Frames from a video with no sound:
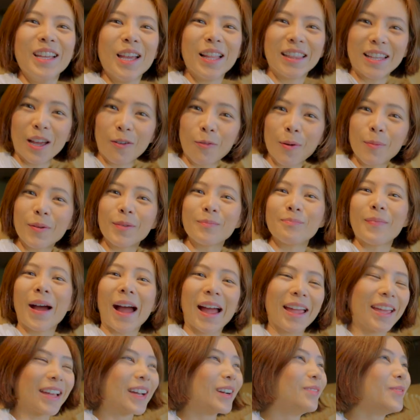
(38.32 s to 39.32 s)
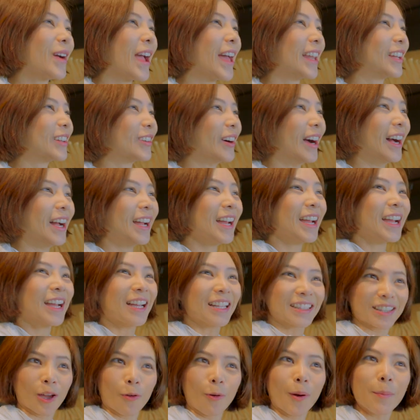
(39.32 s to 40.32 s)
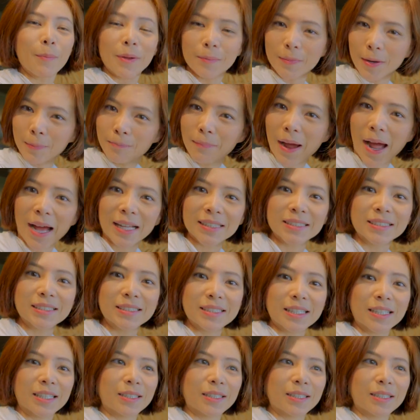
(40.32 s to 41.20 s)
เรียกว่าเป็นหมาเฮกเกอร์แมนดีกว่าแต่ว่ามันเป็นม้าจริ